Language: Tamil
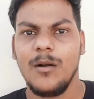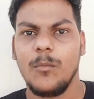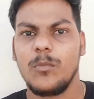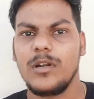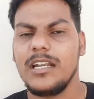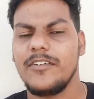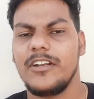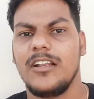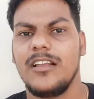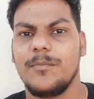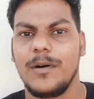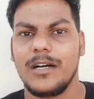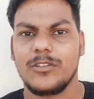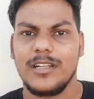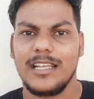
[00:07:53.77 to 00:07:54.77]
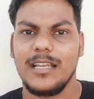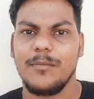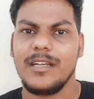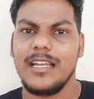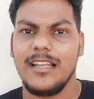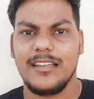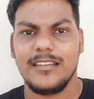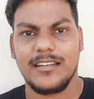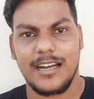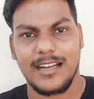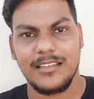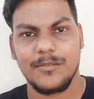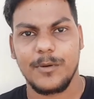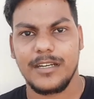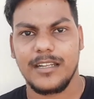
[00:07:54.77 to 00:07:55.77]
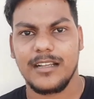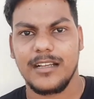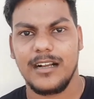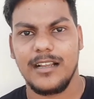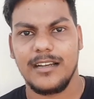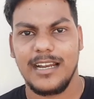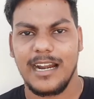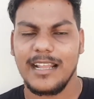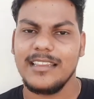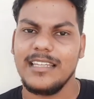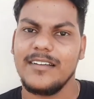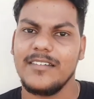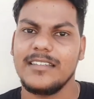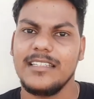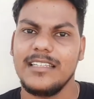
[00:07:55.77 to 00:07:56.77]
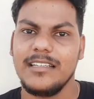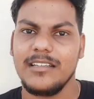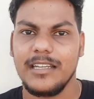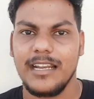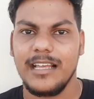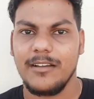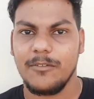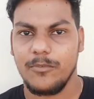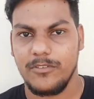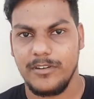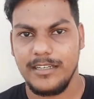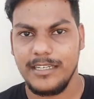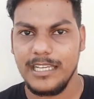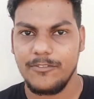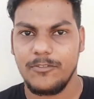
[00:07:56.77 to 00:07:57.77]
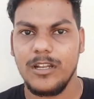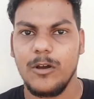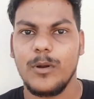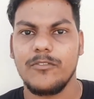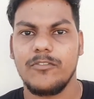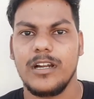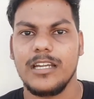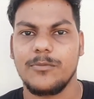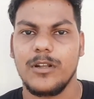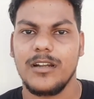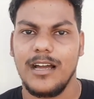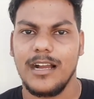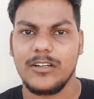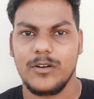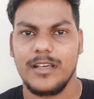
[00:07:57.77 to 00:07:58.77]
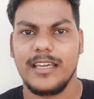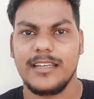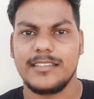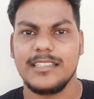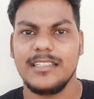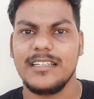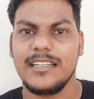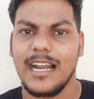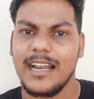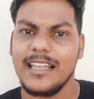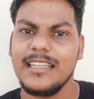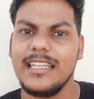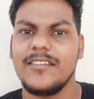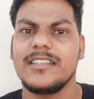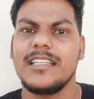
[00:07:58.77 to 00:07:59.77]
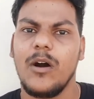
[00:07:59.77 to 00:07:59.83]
முன்னாடி வீடியோலேயே பார்த்தோம் நிறைய பேர் டெல்லியிலேருந்து நடந்து போயிட்டு இருக்காங்க நடந்தே வந்து ஏன்னா இந்தியா ஃபுல்லாக ஒன் ஃபார்ட்டி ஃபோர் லாக்டவுன் ஆயிடுச்சு நடந்தே வந்து